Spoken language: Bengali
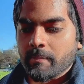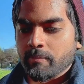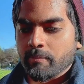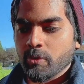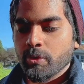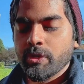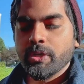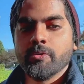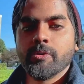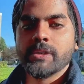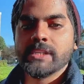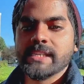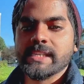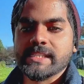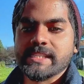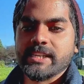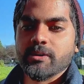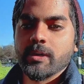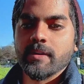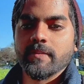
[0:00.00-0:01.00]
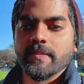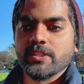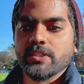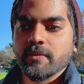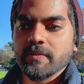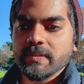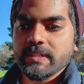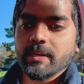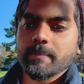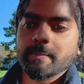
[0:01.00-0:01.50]
তৈরি করে যান যেগুলো ভিসা
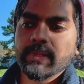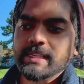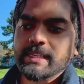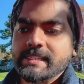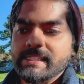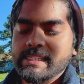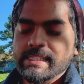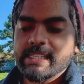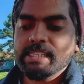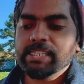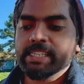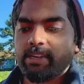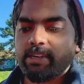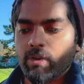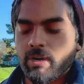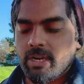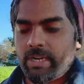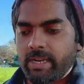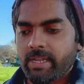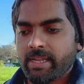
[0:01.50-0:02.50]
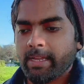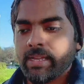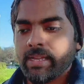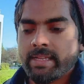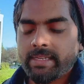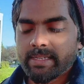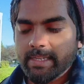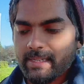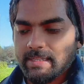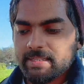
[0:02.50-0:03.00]
অফিসার আপনাকে জিজ্ঞেসই করে না
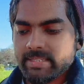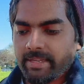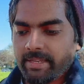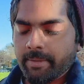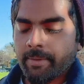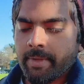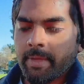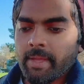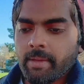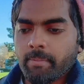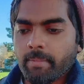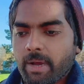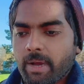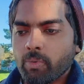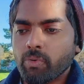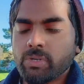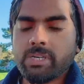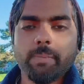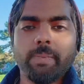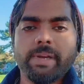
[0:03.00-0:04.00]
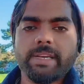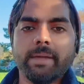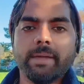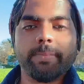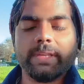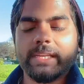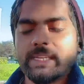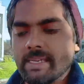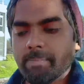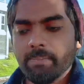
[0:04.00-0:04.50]
ঠিক আছে বা উল্টাপাল্টা
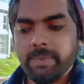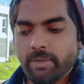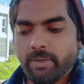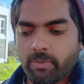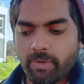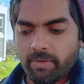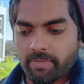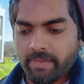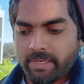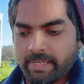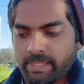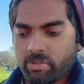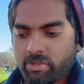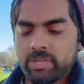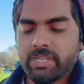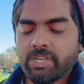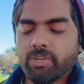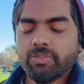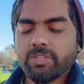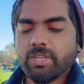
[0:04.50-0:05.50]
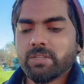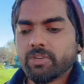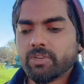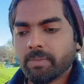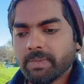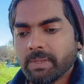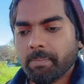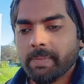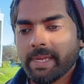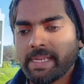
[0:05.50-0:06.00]
আপনাকে রিপ্লে করে ফেলেন তো এটা হচ্ছে
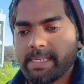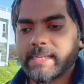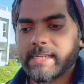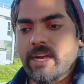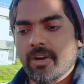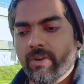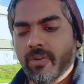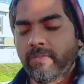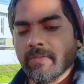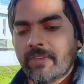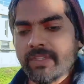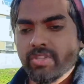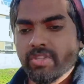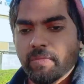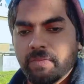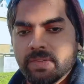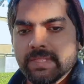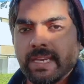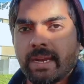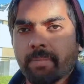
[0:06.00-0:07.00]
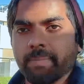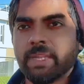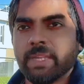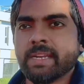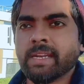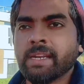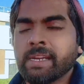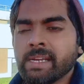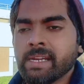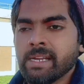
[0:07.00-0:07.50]
সবচেয়ে মেইন কারণ ভিসা অফিসার আপনার
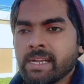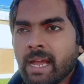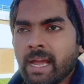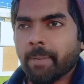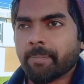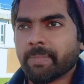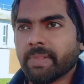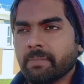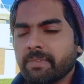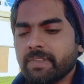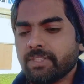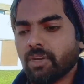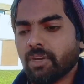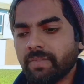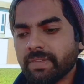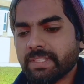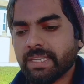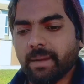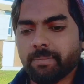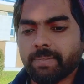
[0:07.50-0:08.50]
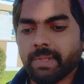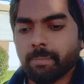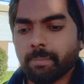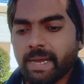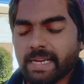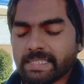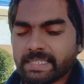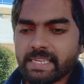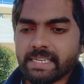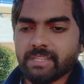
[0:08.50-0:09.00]
আপনার ভিসা অফিসার আপনার
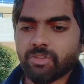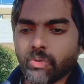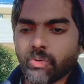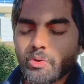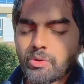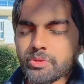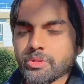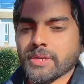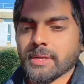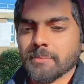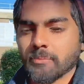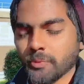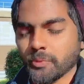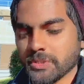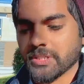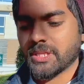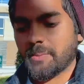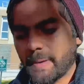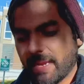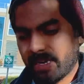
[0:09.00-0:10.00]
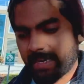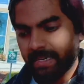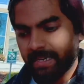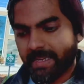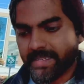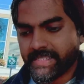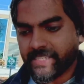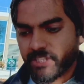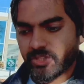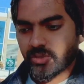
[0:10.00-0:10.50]
ভাষার দক্ষতাটা বুঝতে পারে না
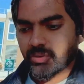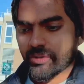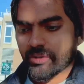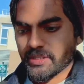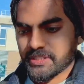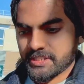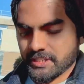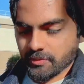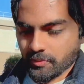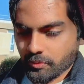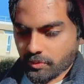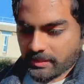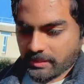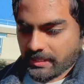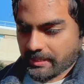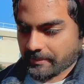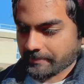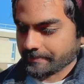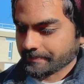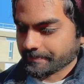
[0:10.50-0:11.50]
সেই জন্য রিজেক্ট করে দেয়